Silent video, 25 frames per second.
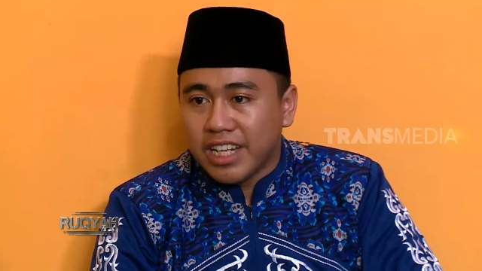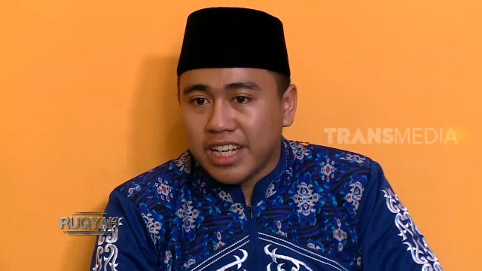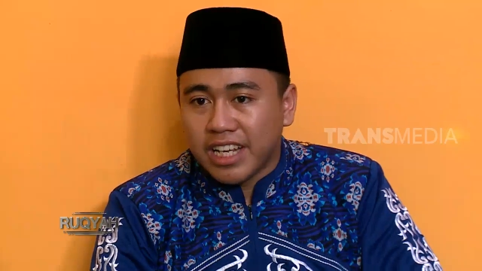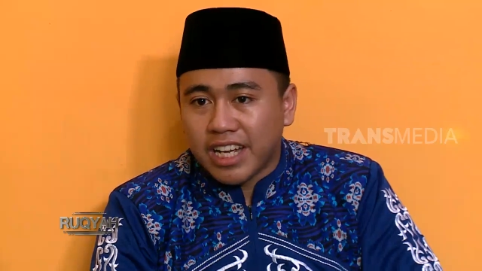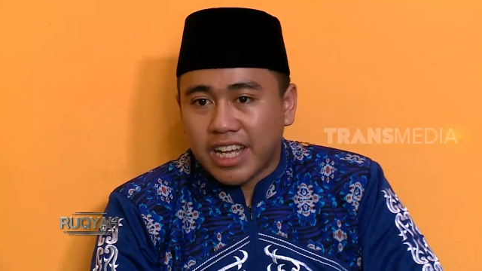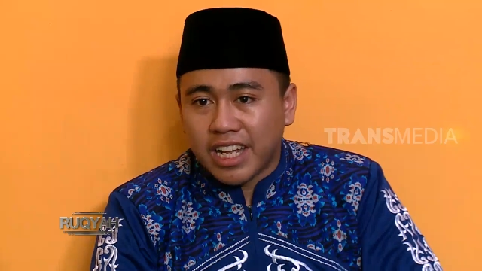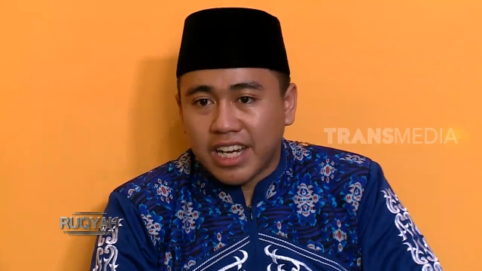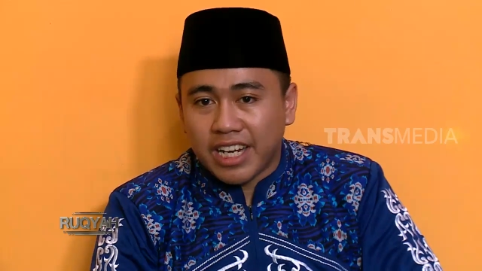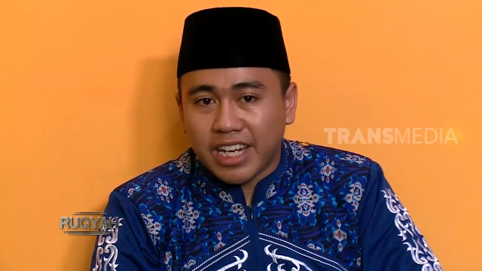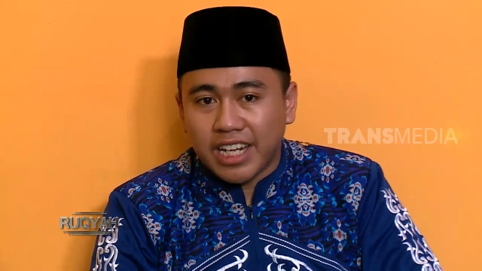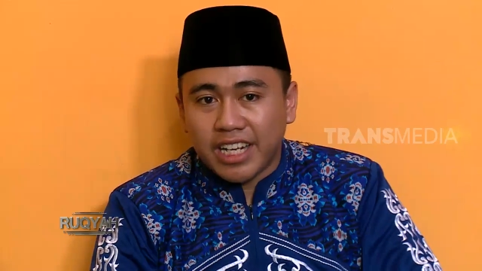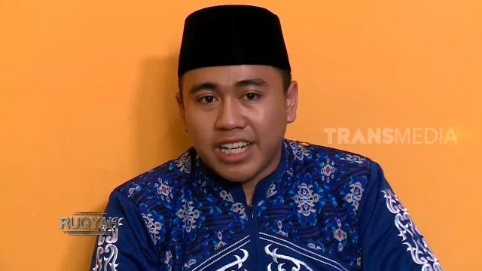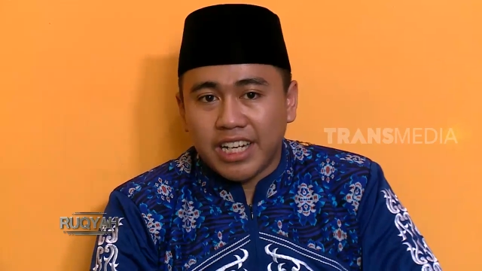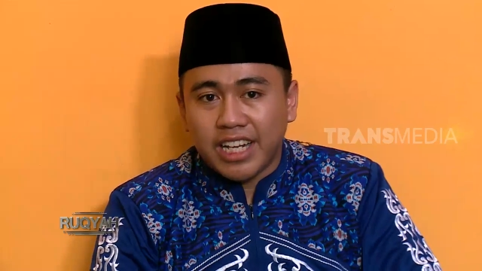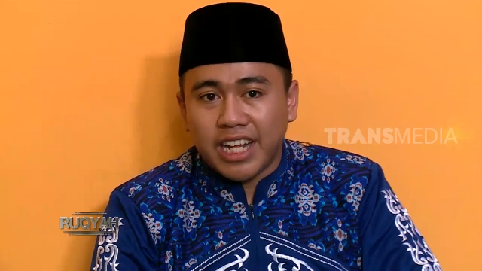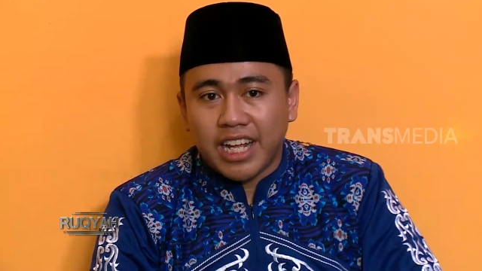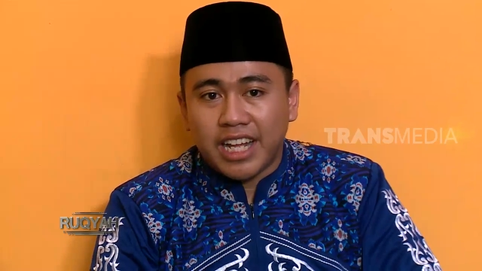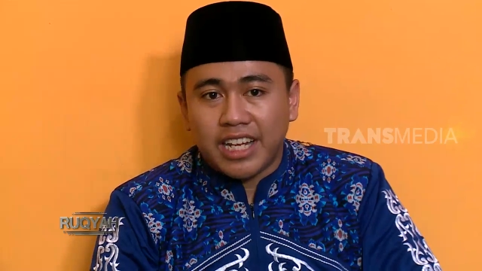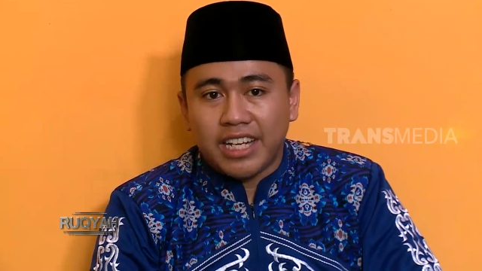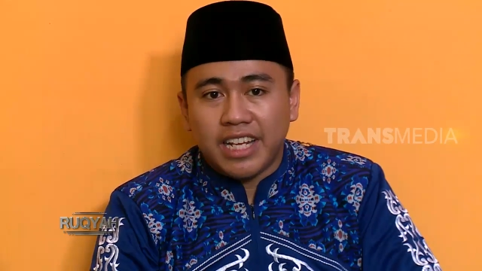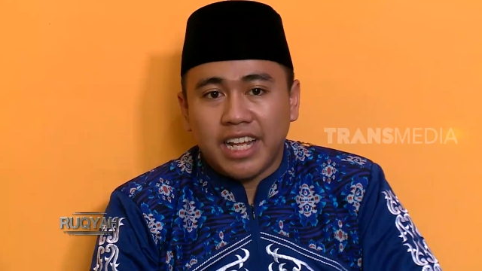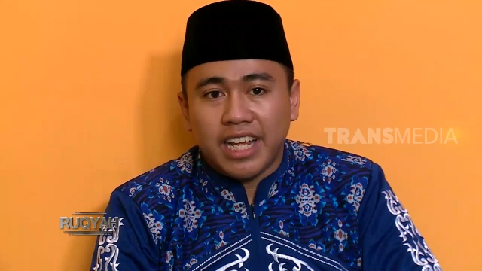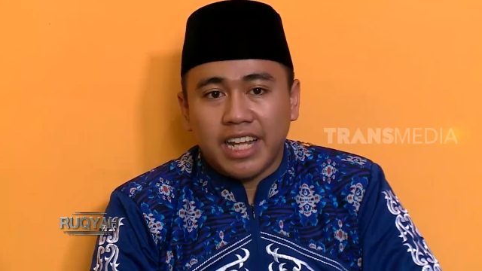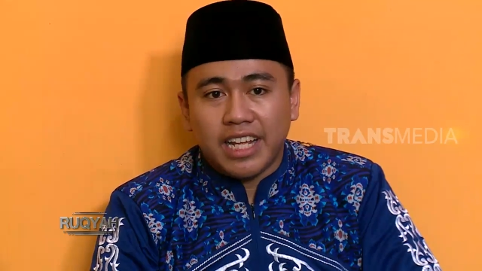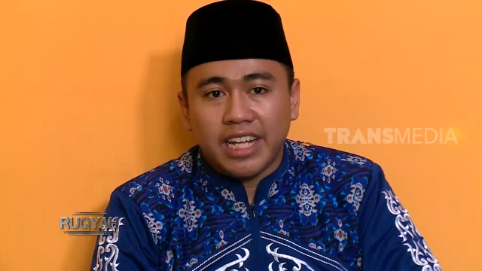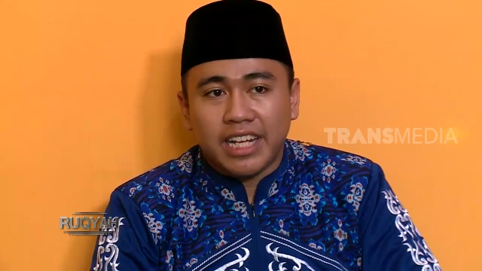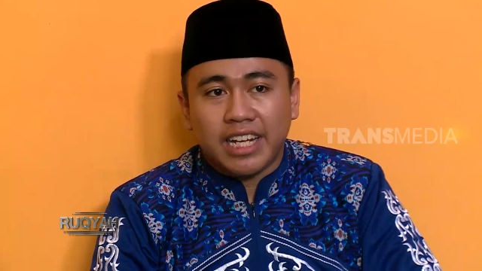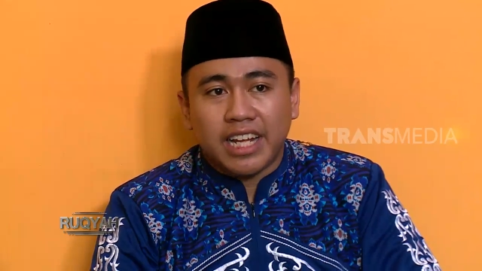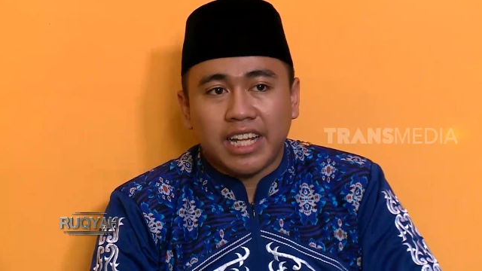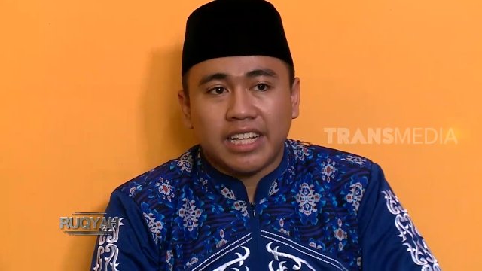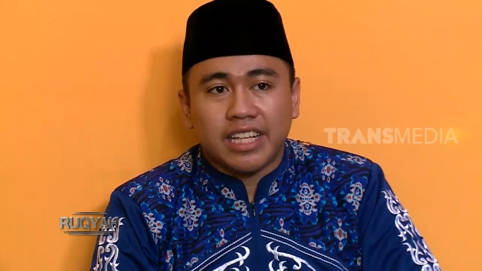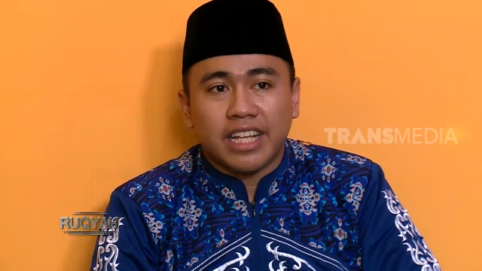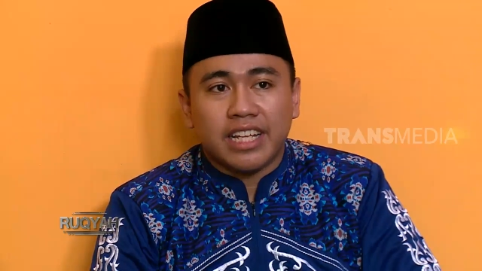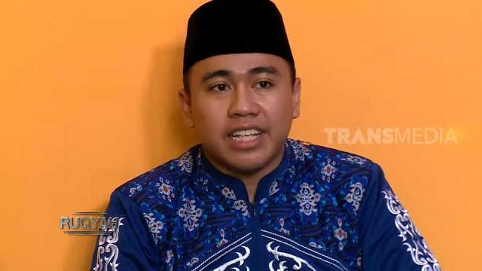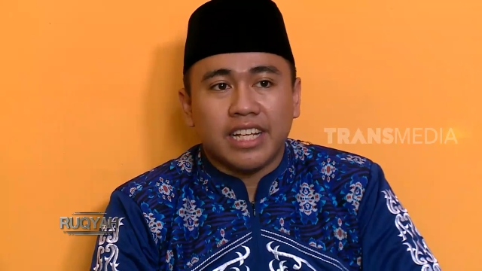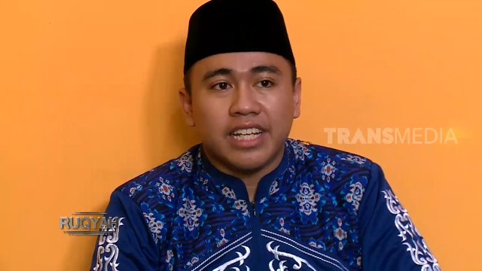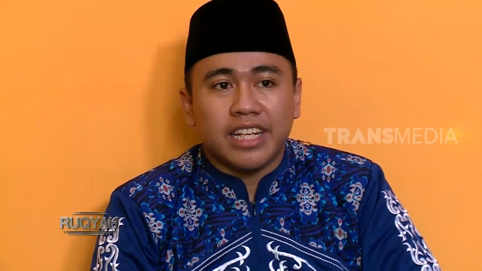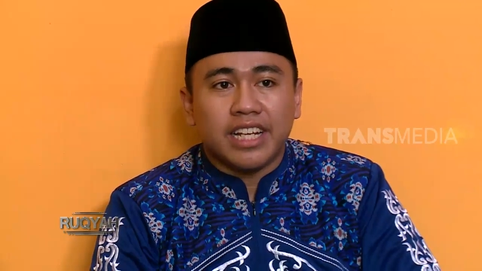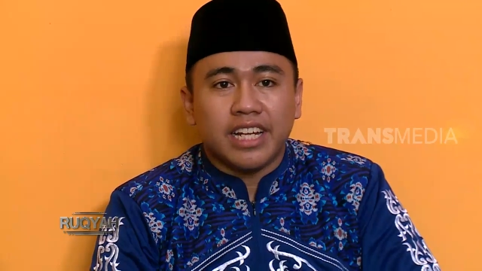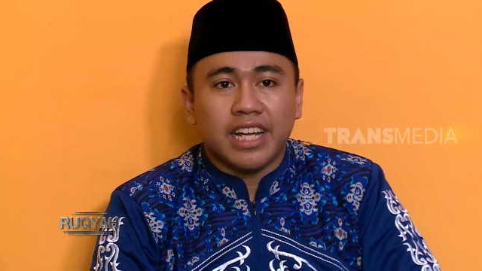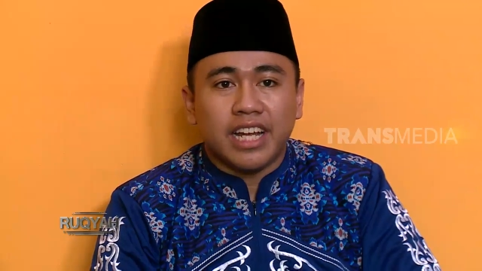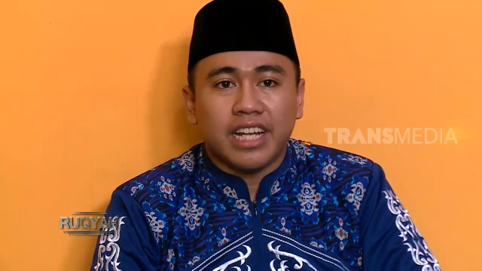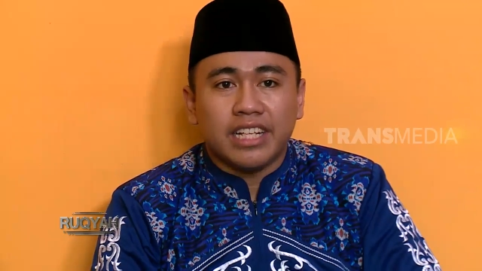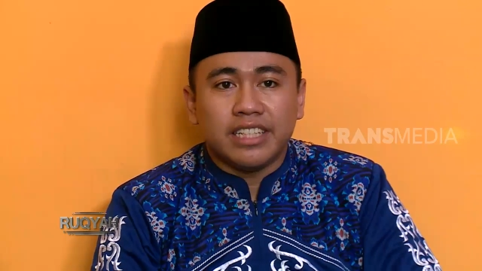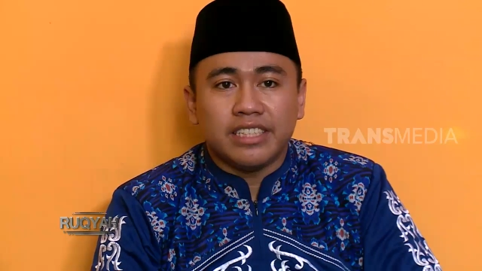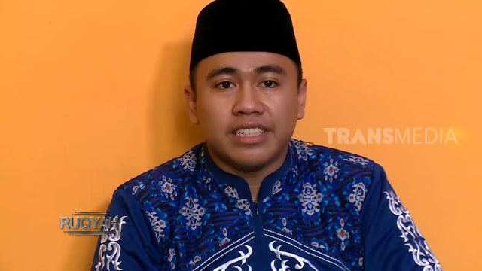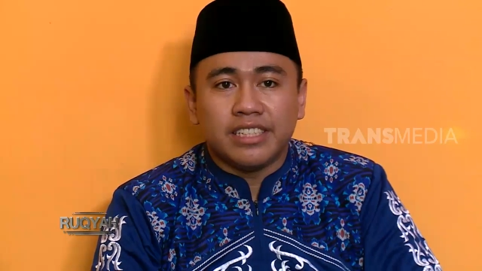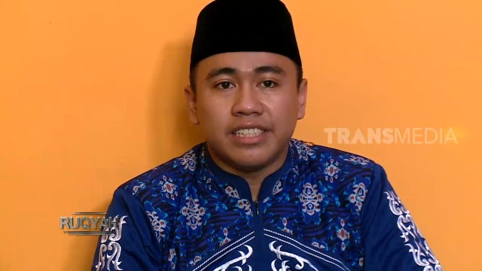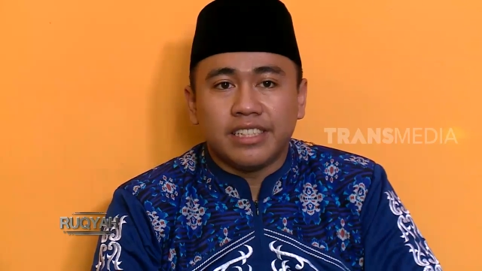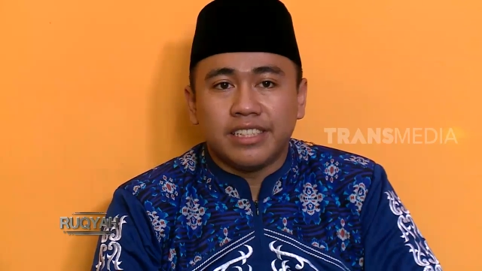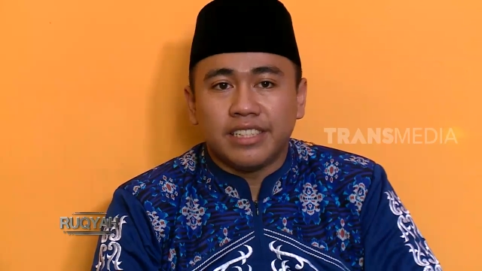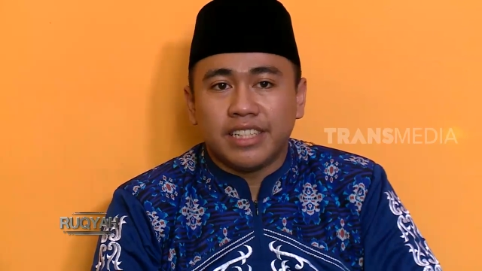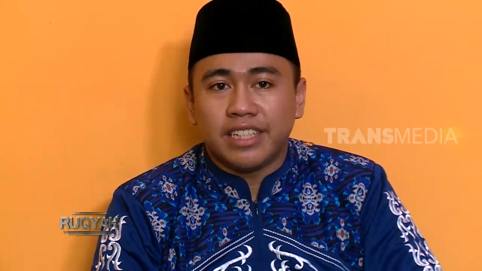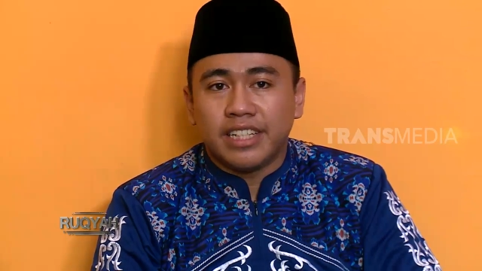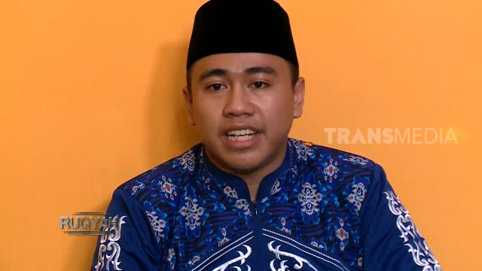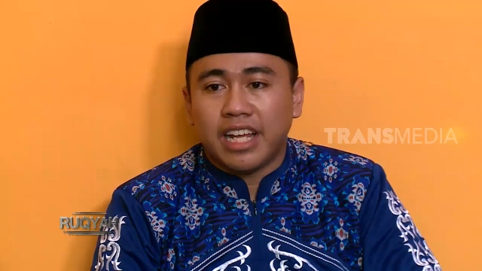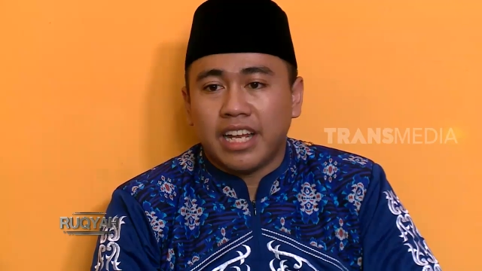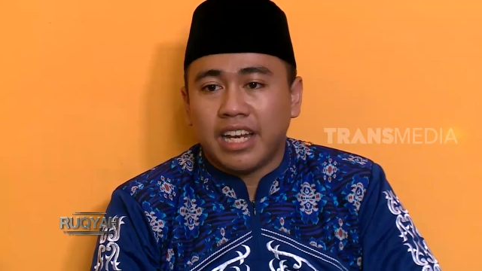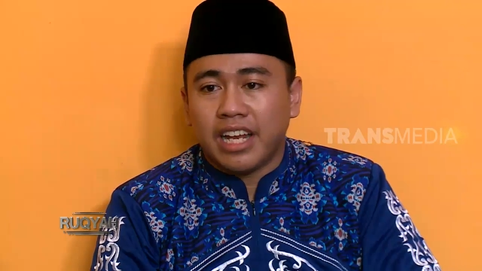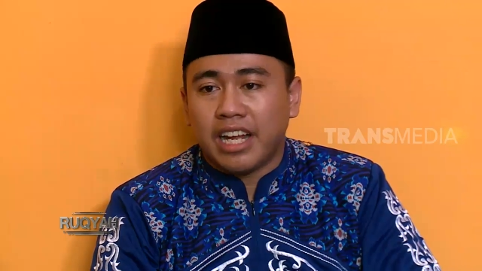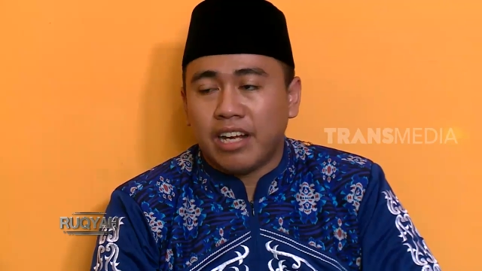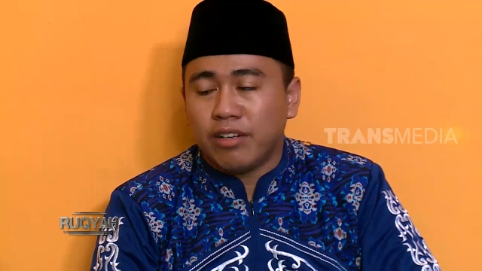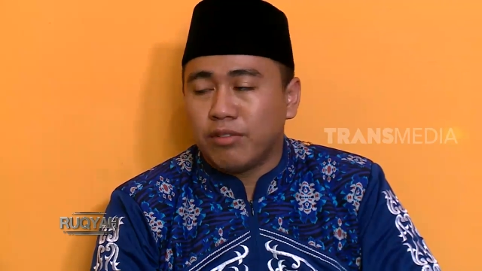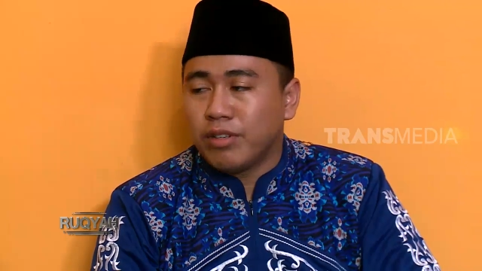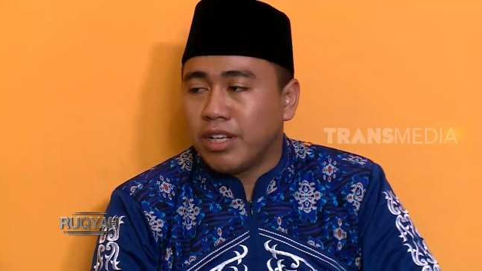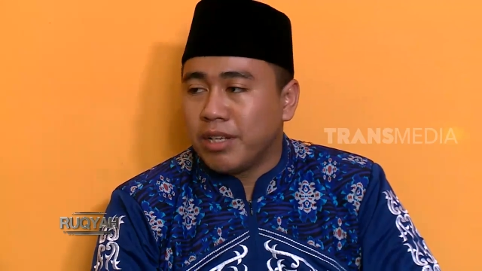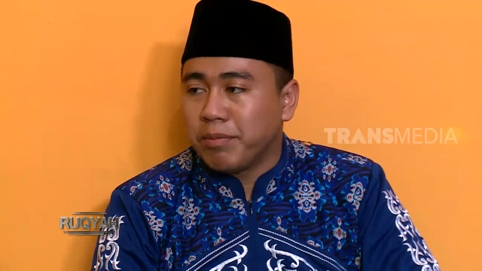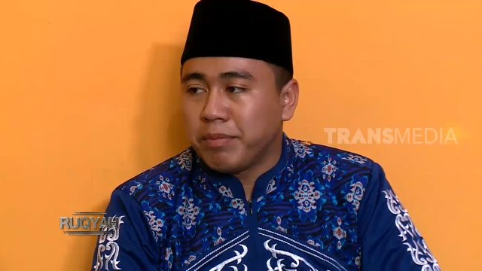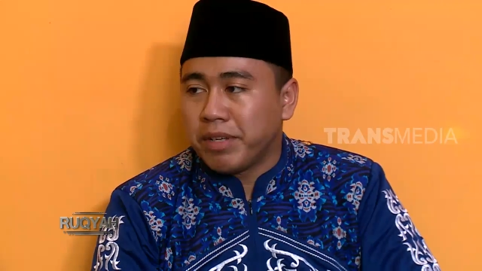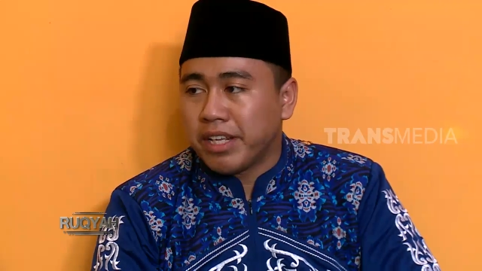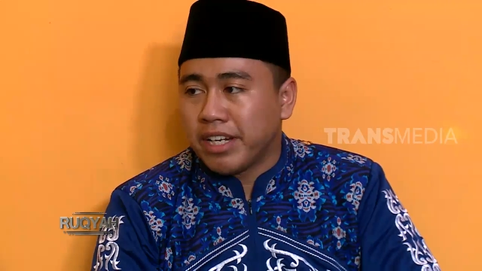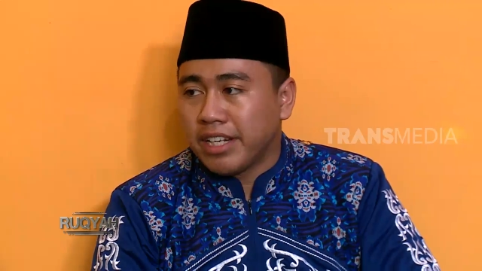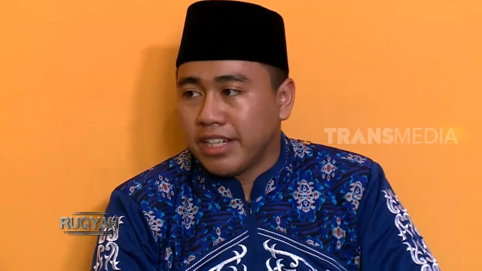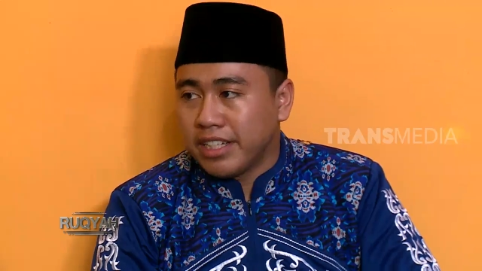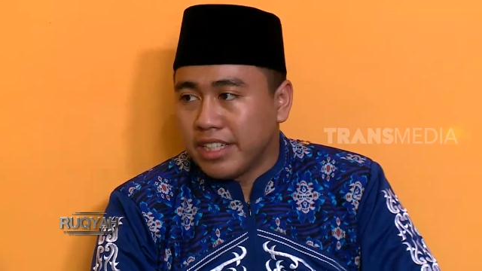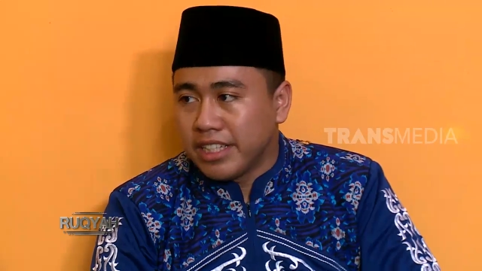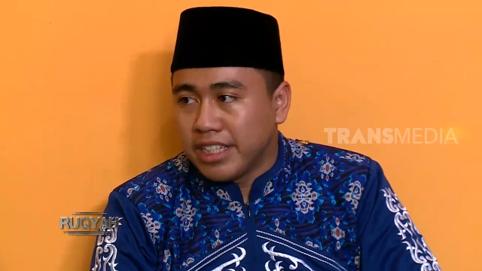karena ini ada ikatannya dengan jin-jin al-awamir